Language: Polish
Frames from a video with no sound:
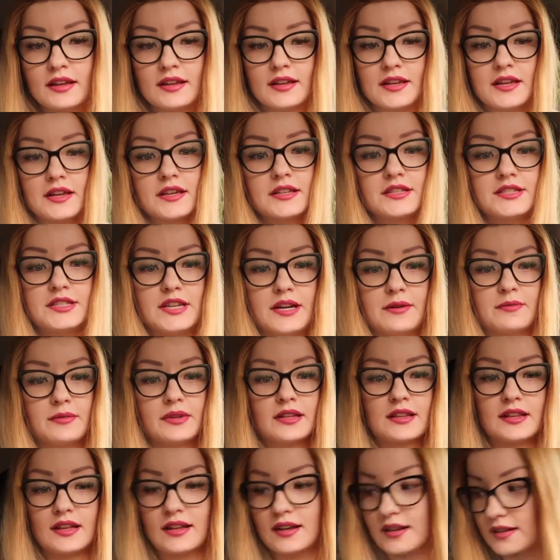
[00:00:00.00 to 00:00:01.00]

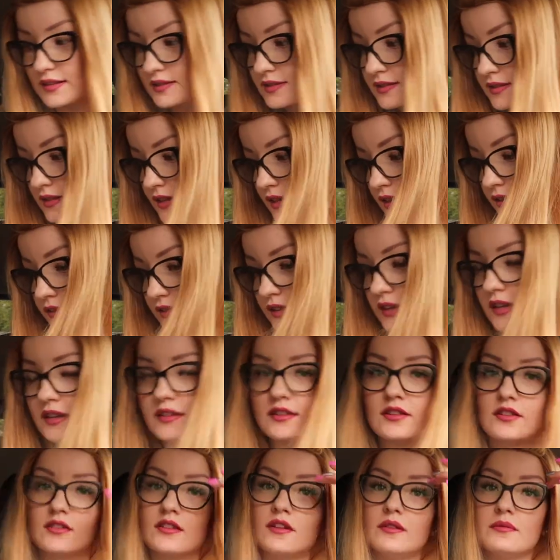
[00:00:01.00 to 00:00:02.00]
Jedziemy teraz na chwilę
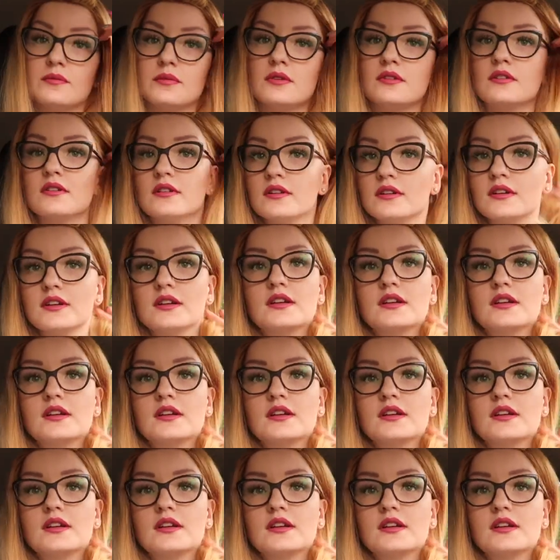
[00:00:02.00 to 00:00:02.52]
do domu.